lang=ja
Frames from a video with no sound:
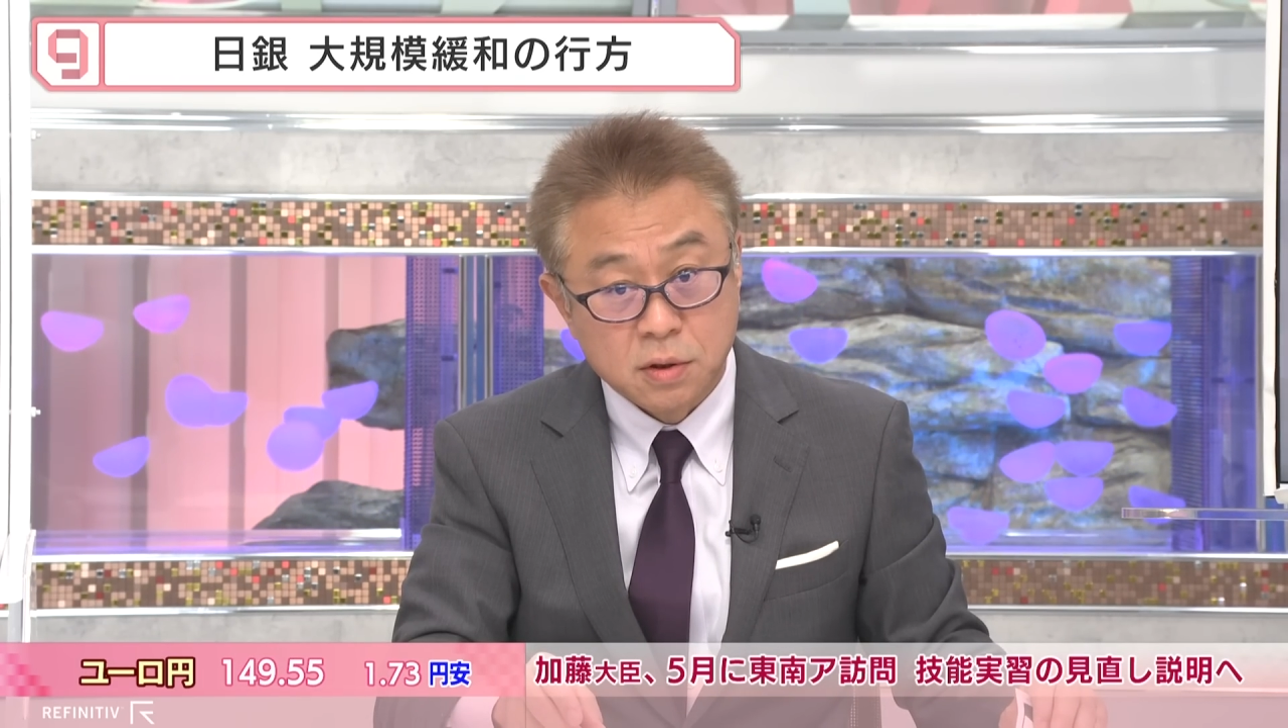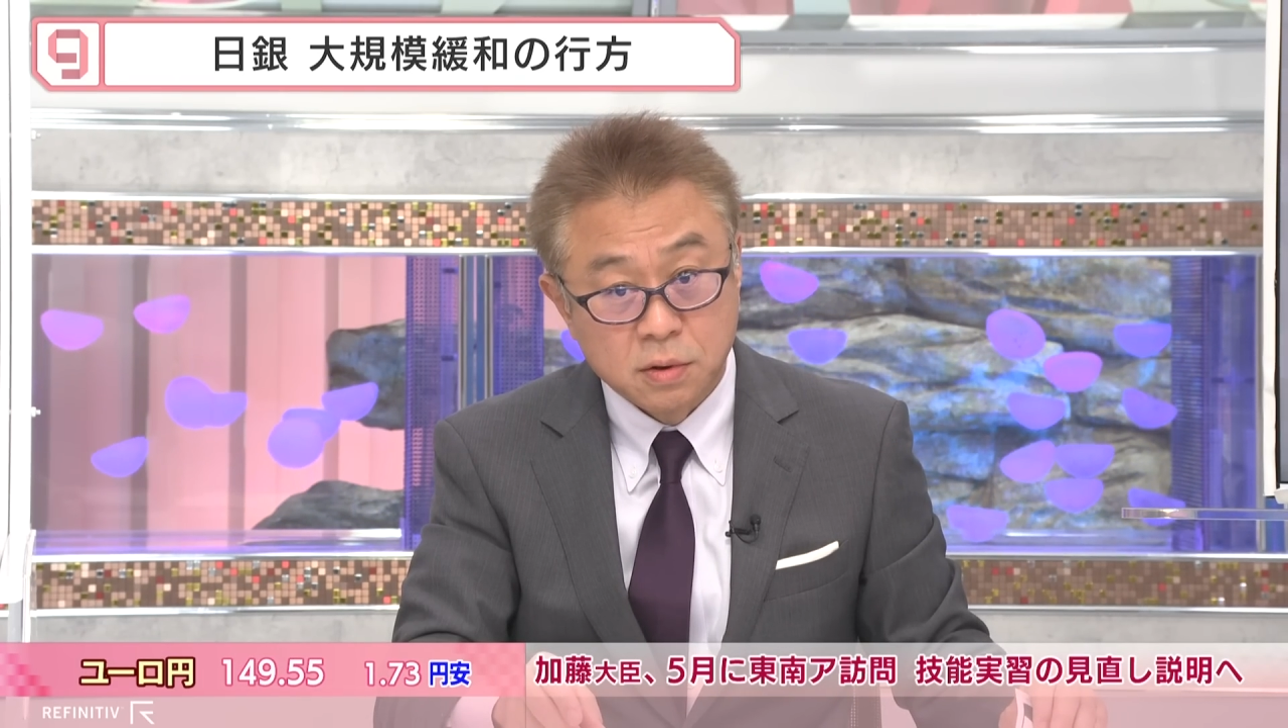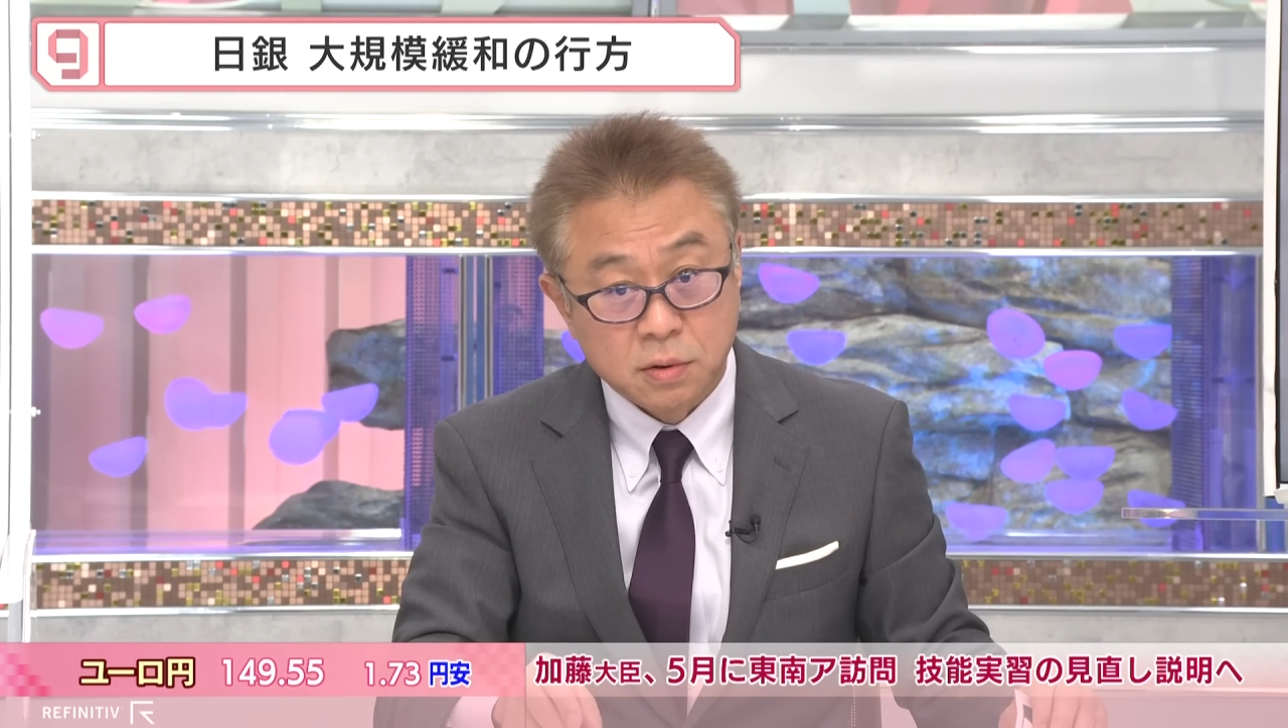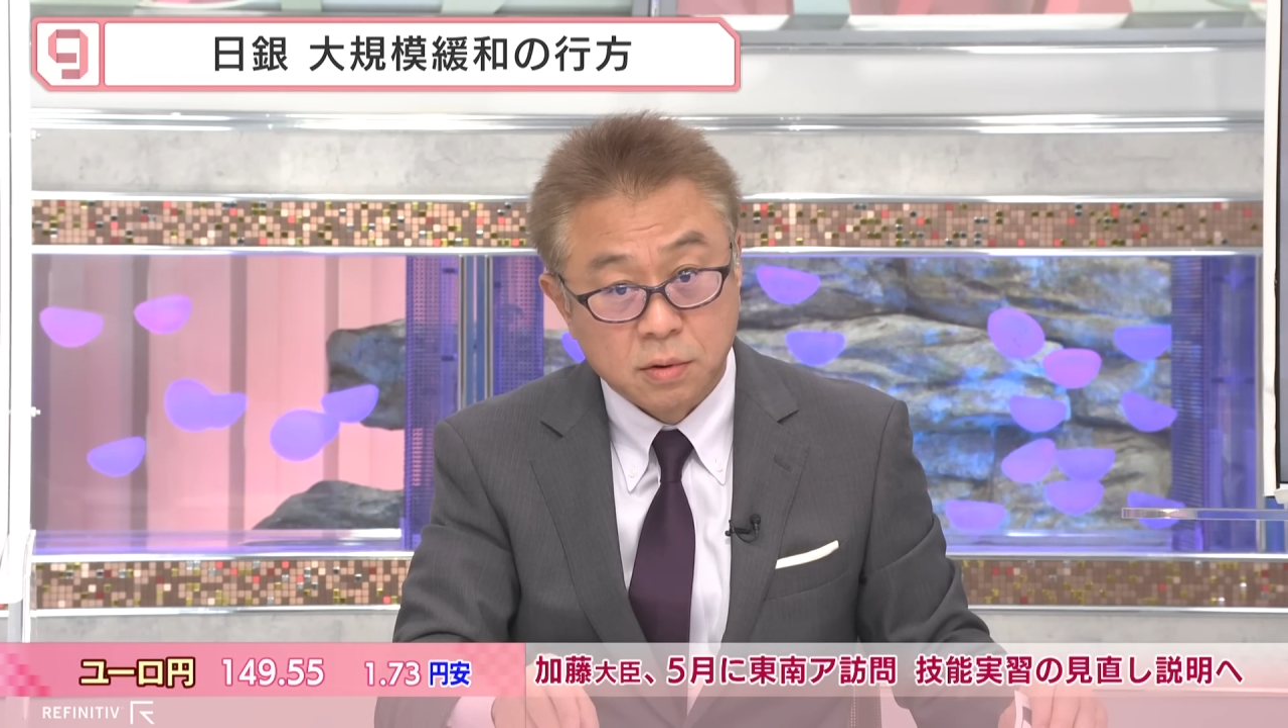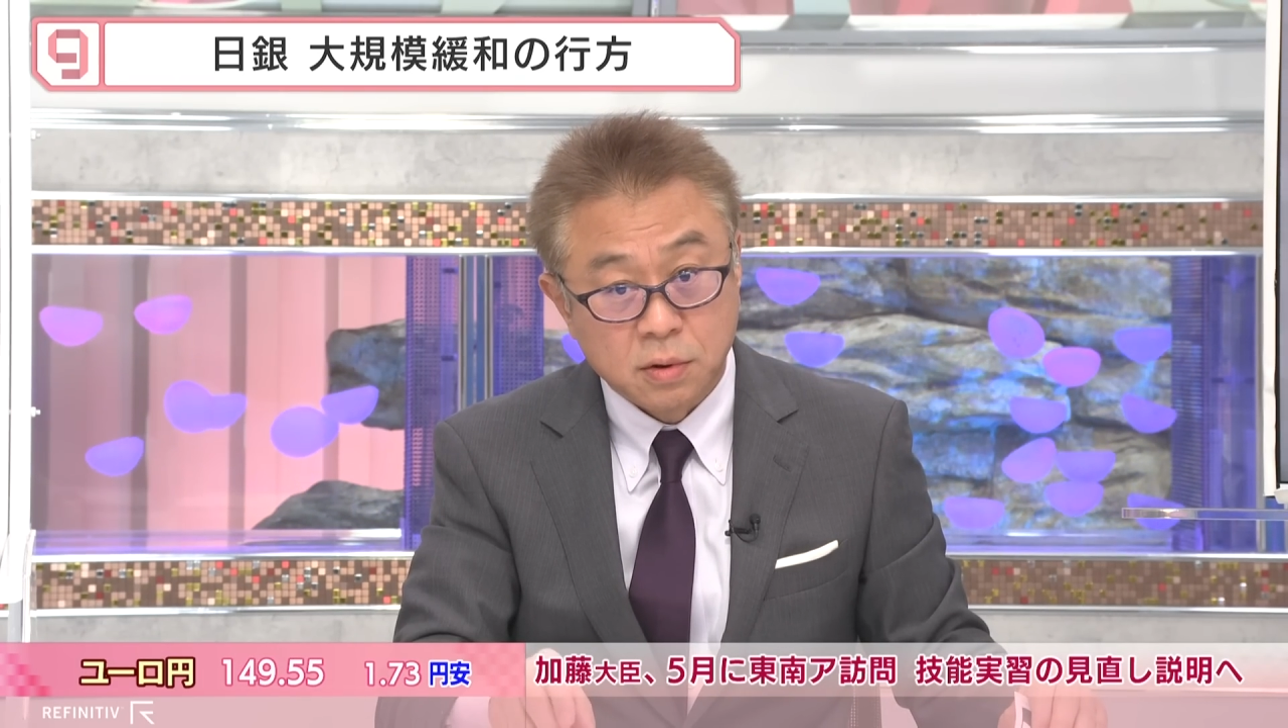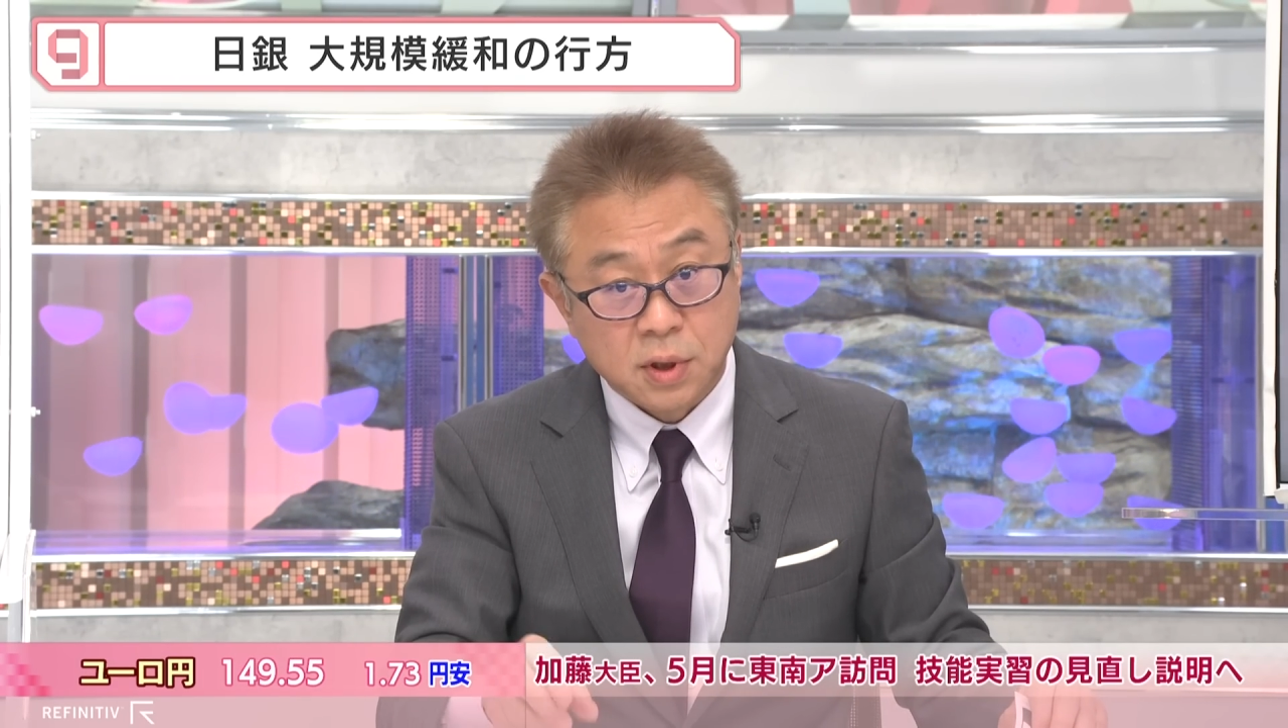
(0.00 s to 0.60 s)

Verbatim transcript: 利を国